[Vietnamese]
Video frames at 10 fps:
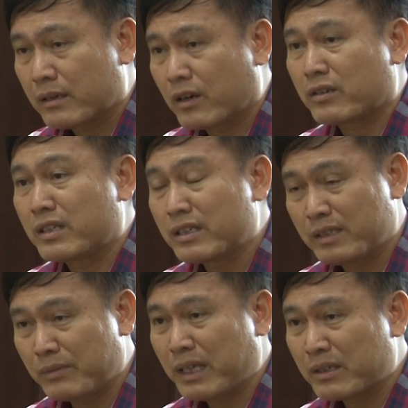còn
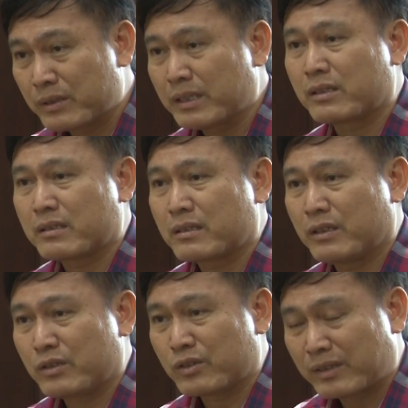diễn biến của dịch
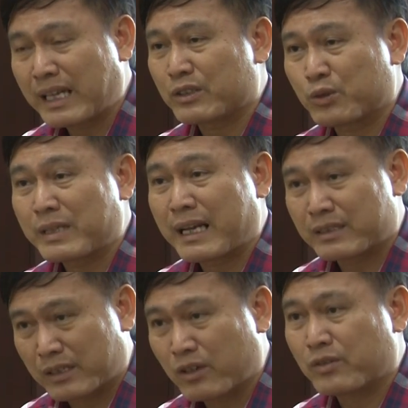thì rõ ràng chúng ta
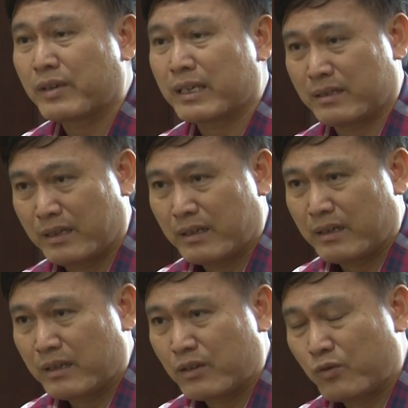sẽ còn phải
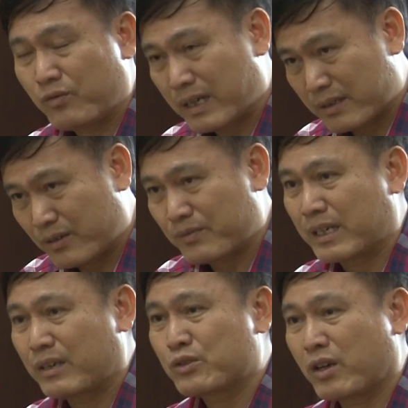cũng phải còn
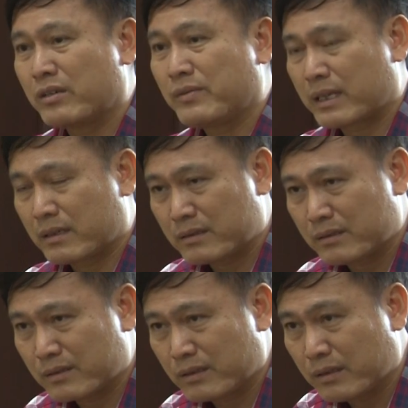phải theo dõi và thực
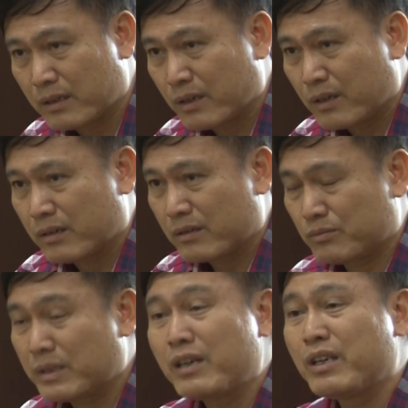sự thì
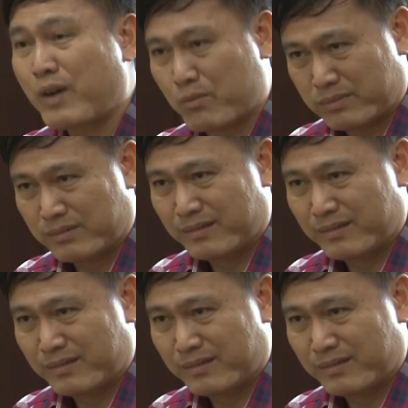cũng rất là hy vọng